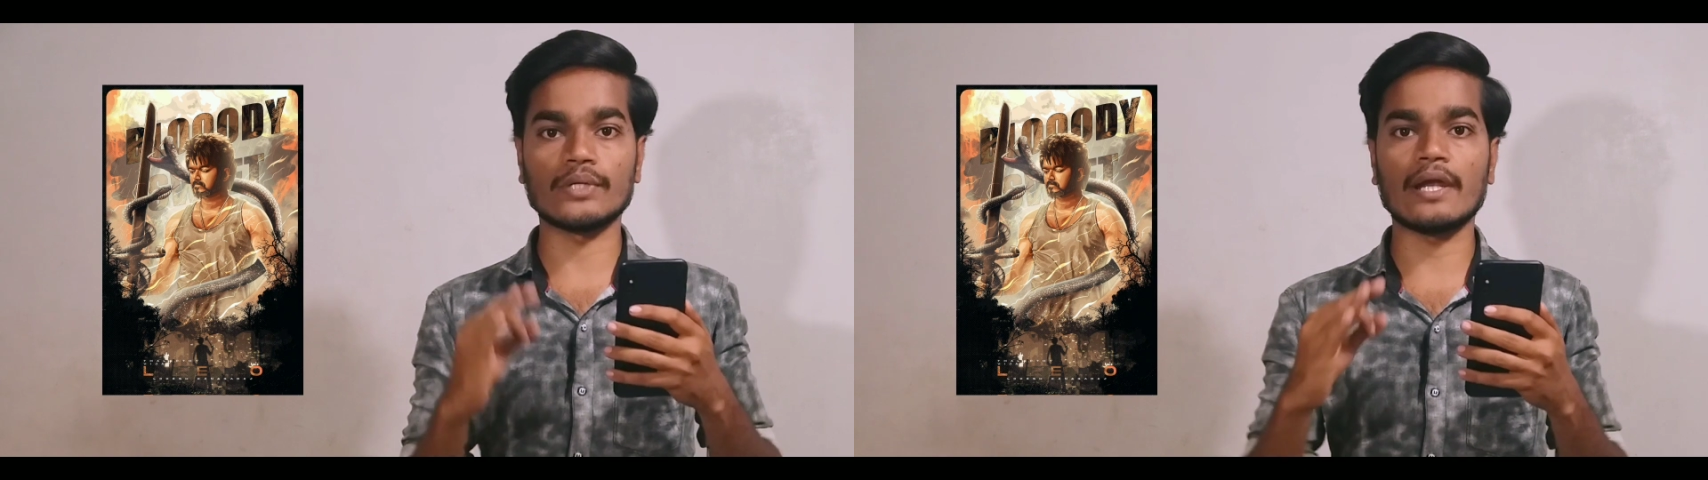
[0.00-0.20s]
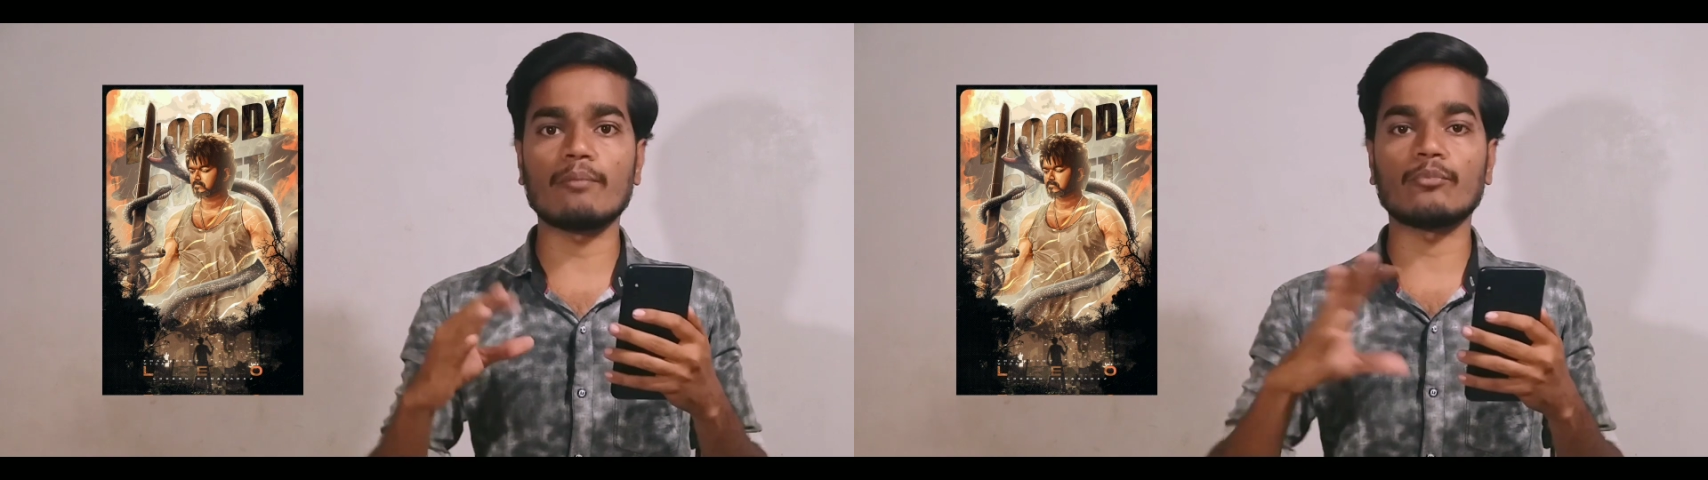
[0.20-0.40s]

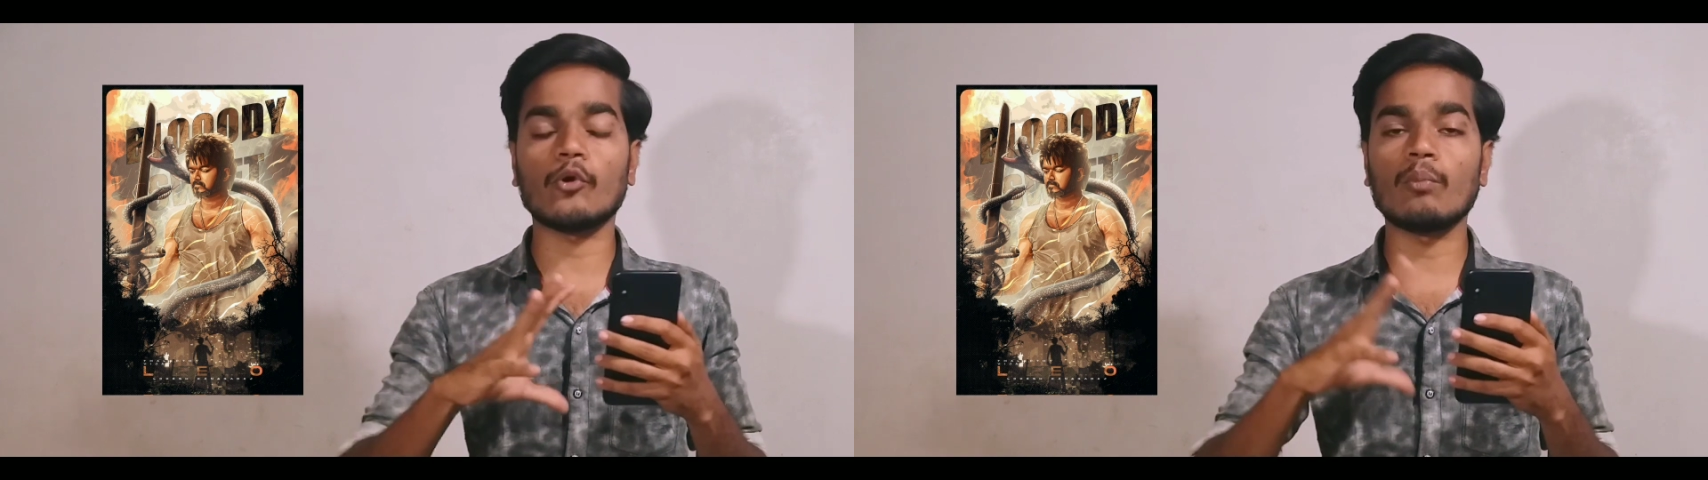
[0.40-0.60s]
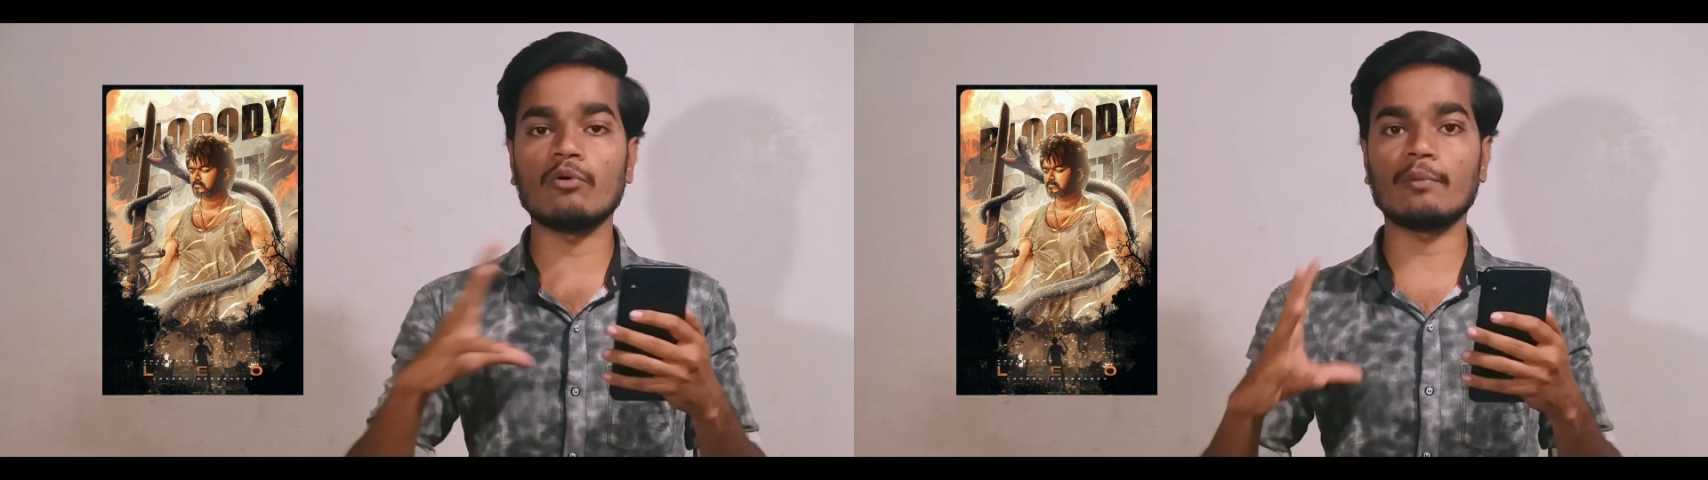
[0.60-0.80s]
ஏன்னா
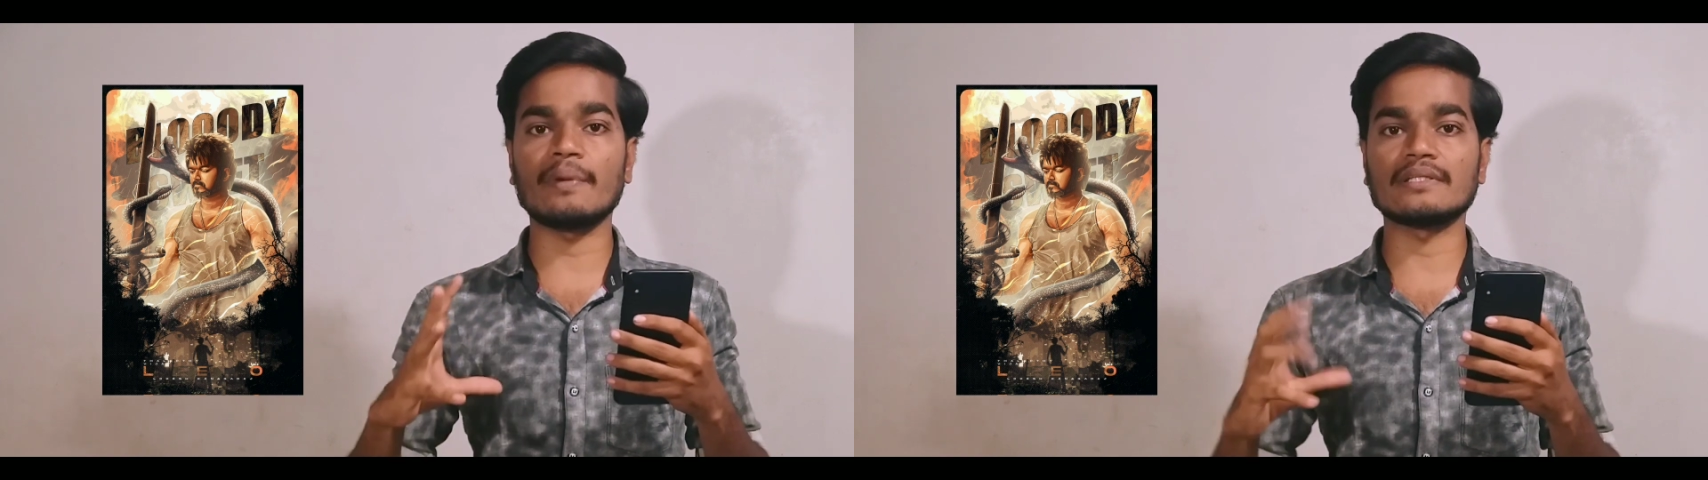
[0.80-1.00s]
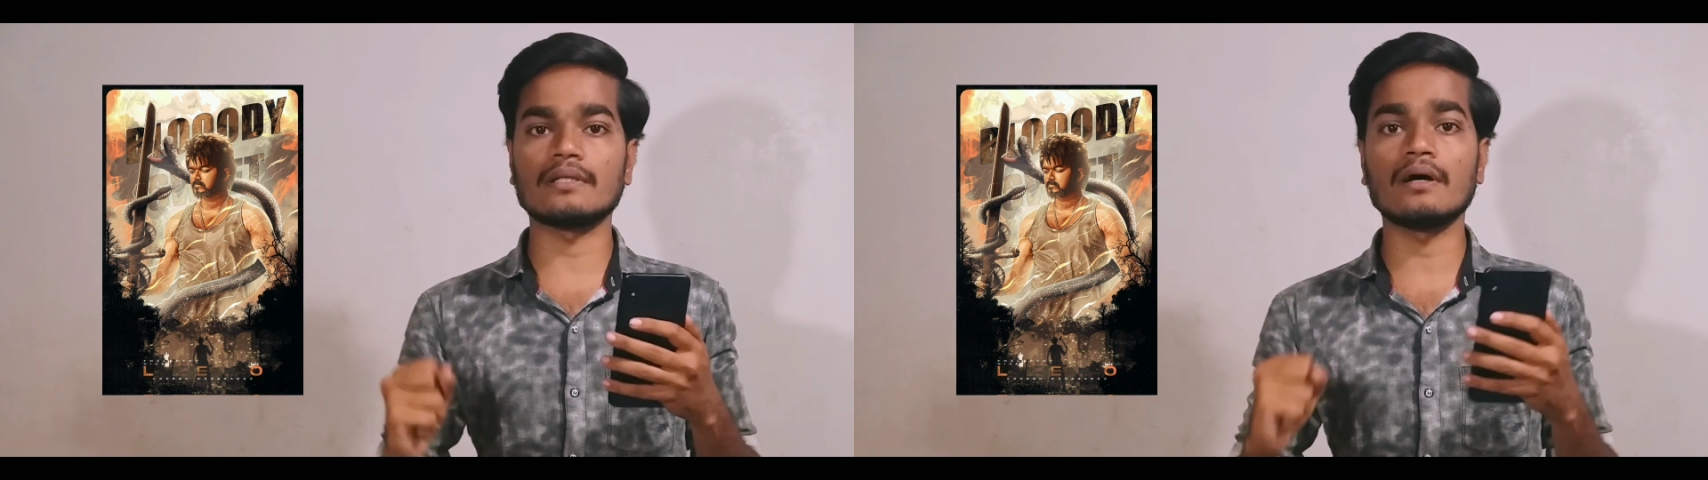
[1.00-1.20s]
ப்ரொமோவை
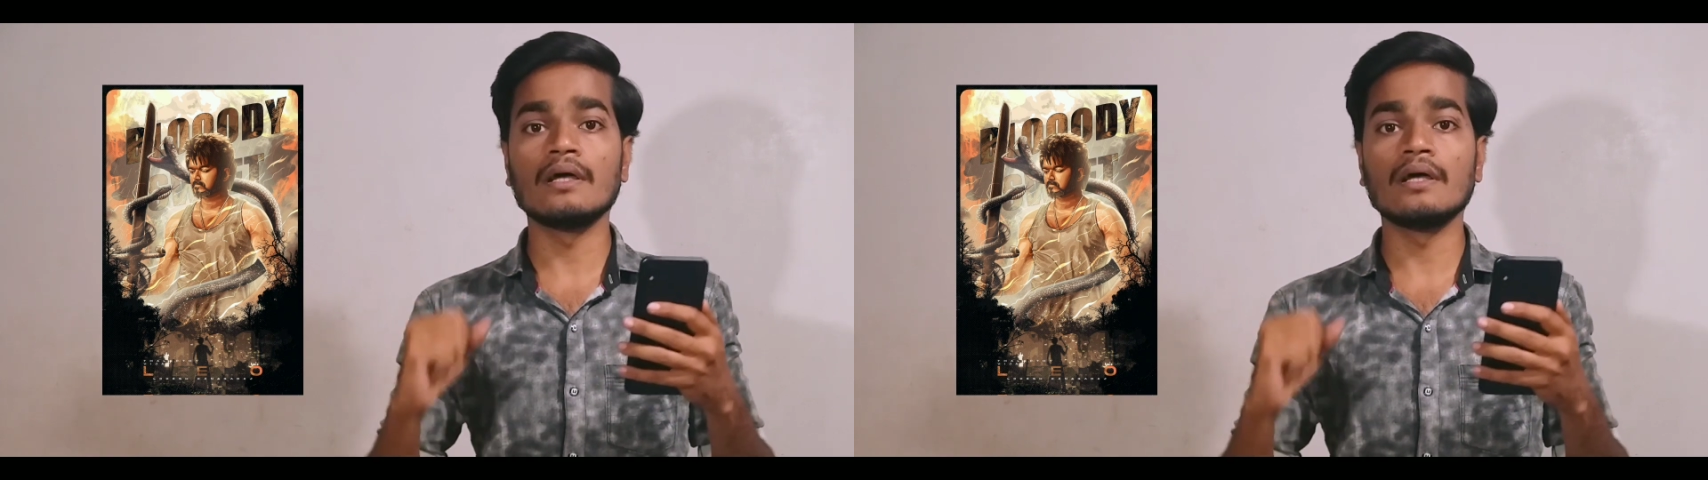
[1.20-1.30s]
பார்த்தா